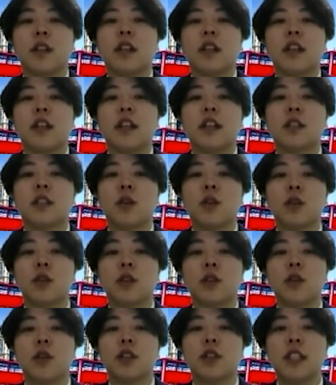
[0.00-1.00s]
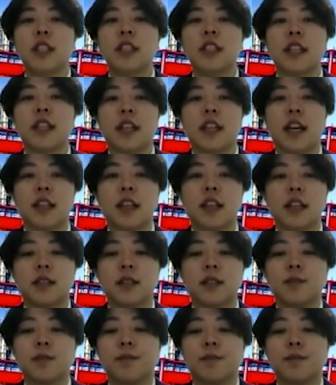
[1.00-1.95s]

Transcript: 理想の教師になりたいです。